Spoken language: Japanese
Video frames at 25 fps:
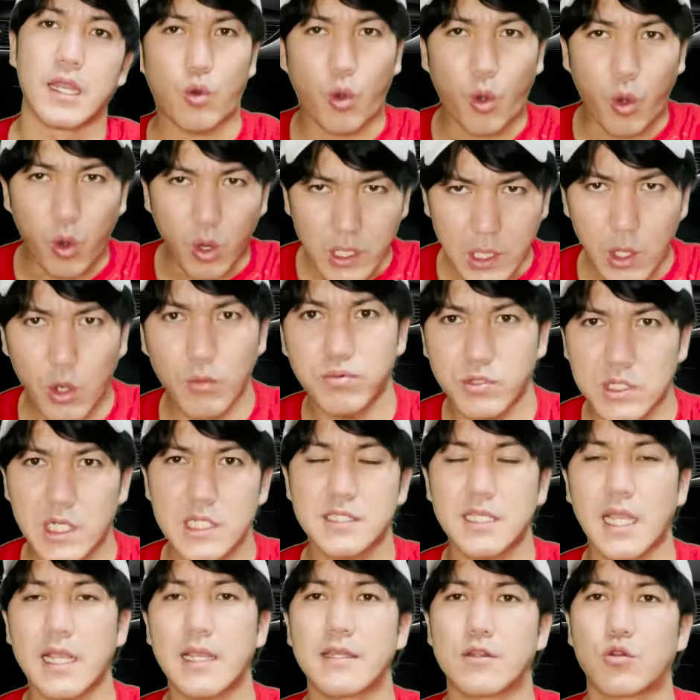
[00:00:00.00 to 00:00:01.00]
これをぶら
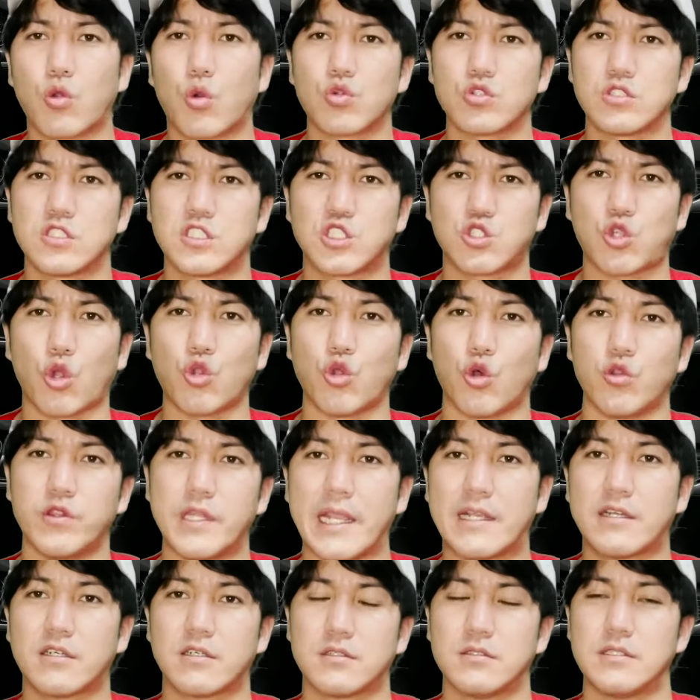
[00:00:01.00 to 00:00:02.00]
下げとる人の
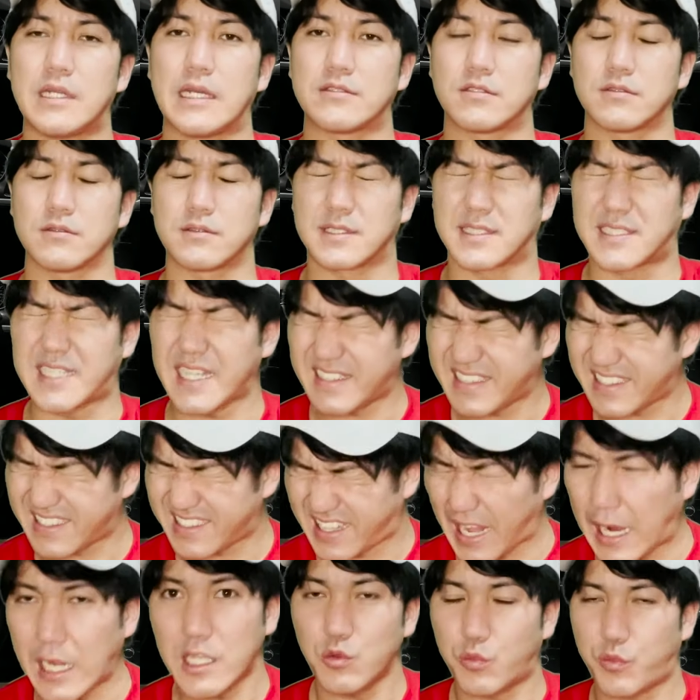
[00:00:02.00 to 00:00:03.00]
ネックレス、絶
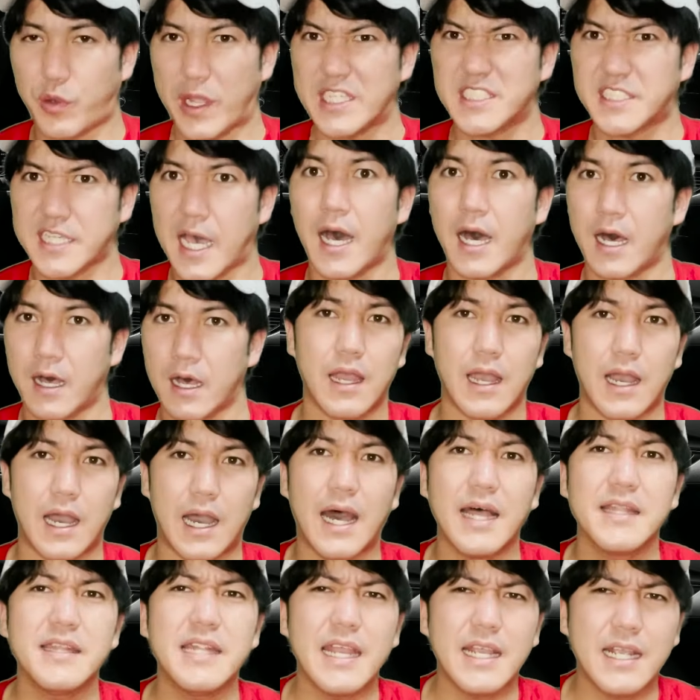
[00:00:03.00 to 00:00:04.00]
対フェザー。
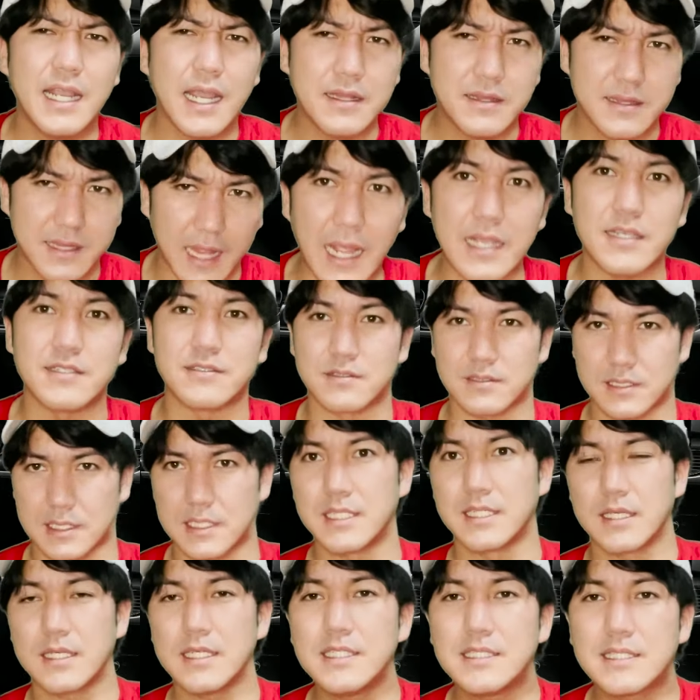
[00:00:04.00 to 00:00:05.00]
羽が大好
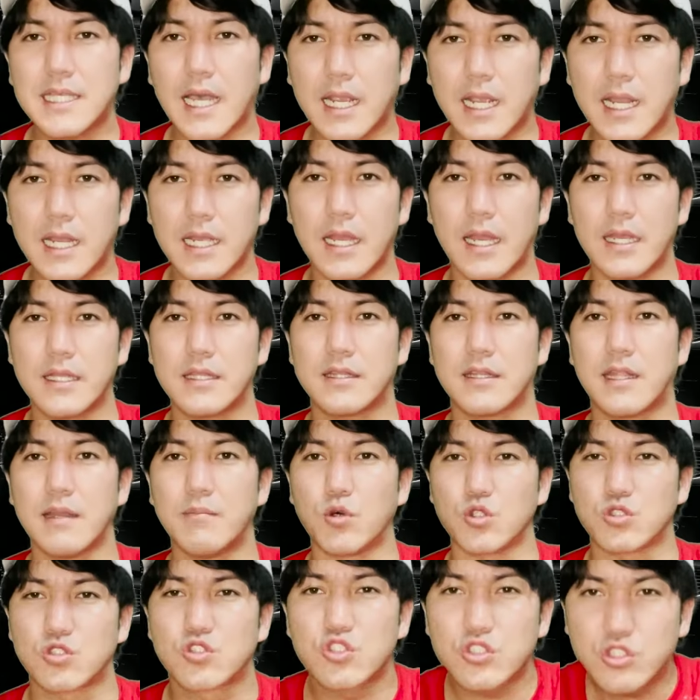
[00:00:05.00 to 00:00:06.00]
き。居酒屋行って
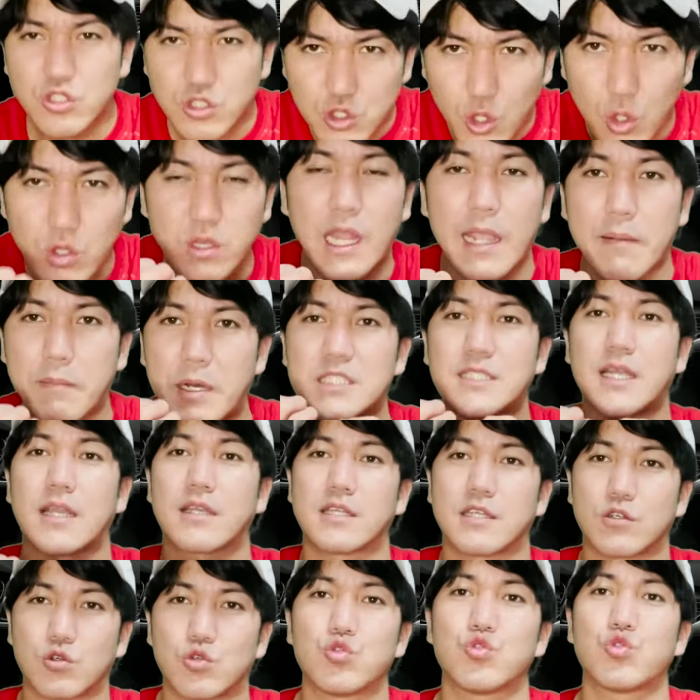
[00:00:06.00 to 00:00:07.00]
もずっと手羽先
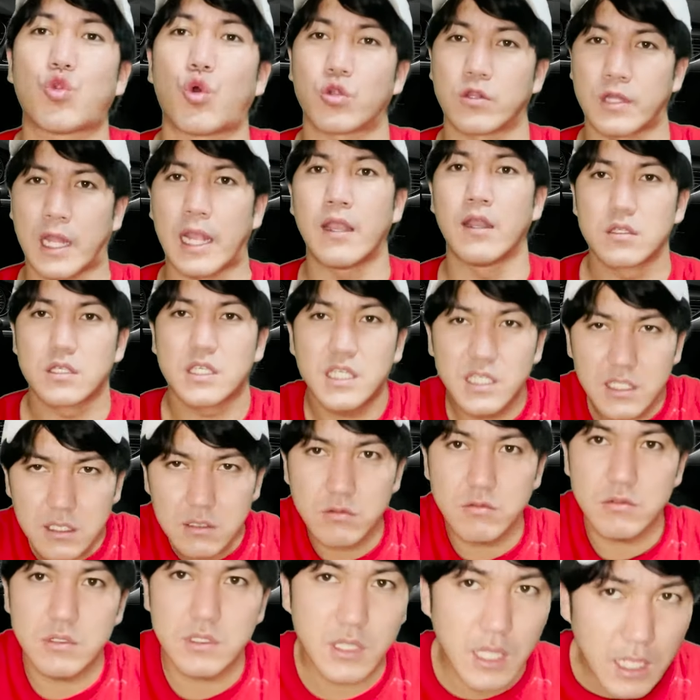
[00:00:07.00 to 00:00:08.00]
食っとるね。気
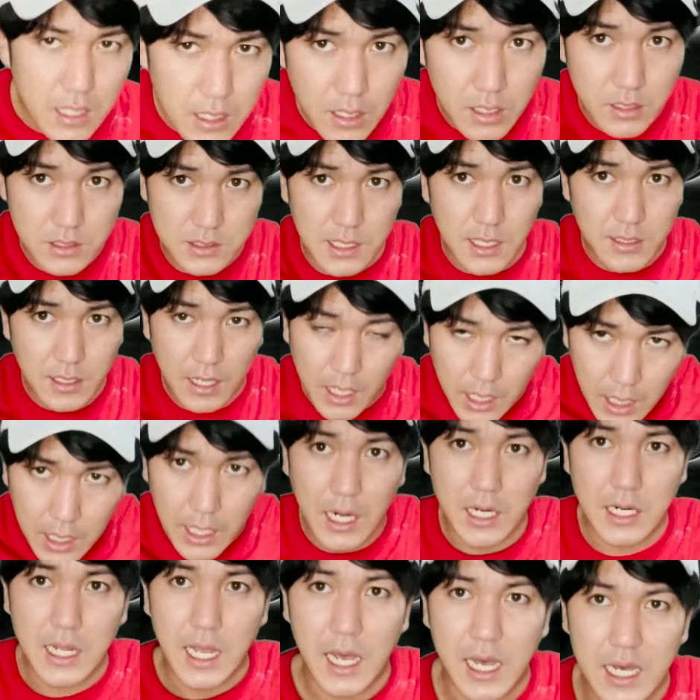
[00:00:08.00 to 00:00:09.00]
抜いたら背中
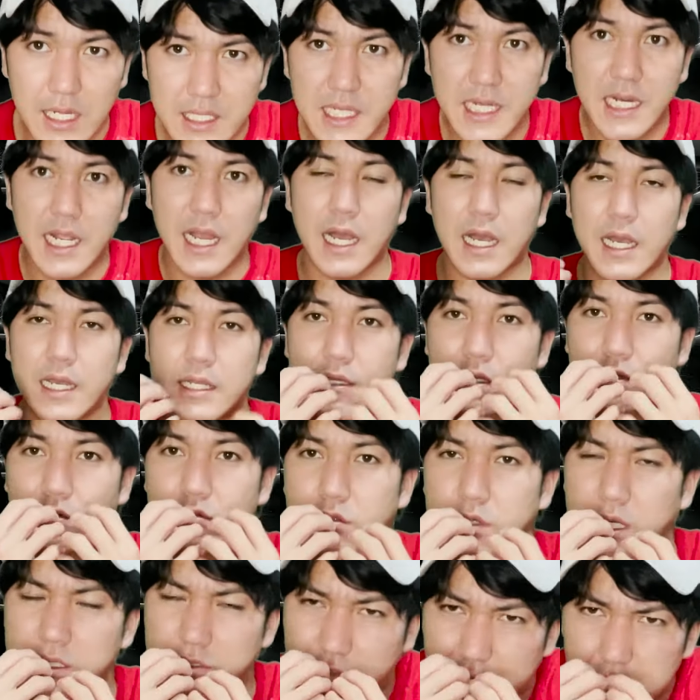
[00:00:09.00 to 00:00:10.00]
から羽が生えてく
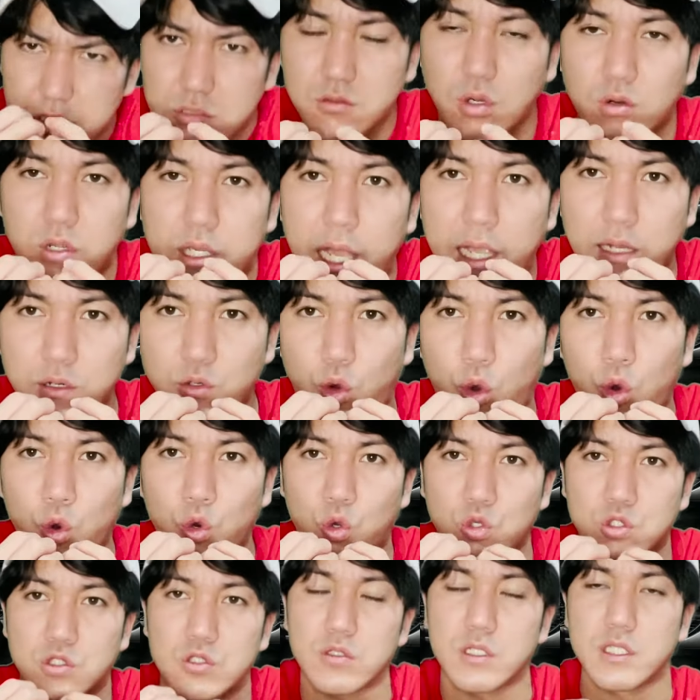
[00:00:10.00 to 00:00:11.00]
るけずっと肩甲
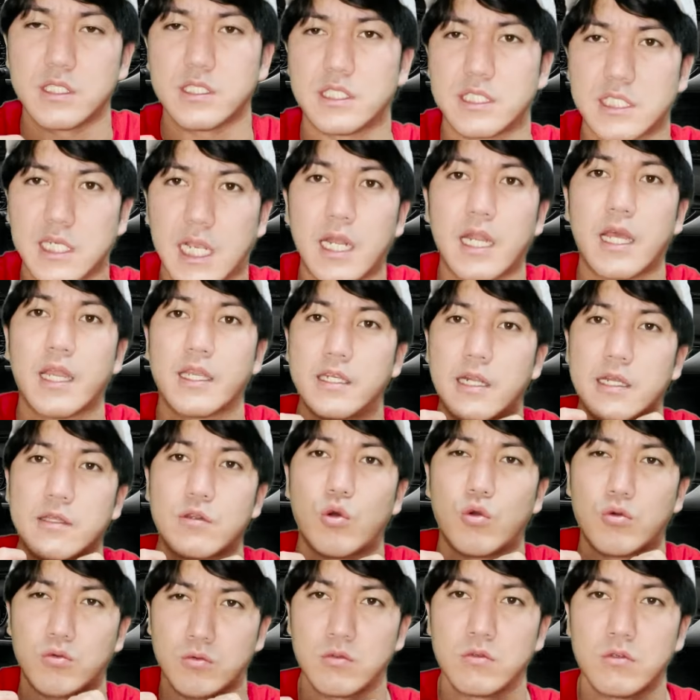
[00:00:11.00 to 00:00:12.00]
骨に力入れ
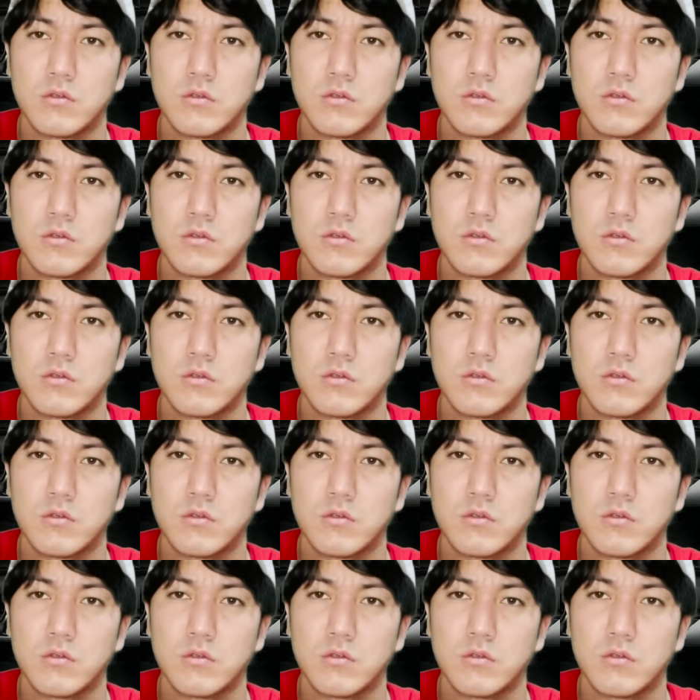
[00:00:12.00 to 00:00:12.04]
とる。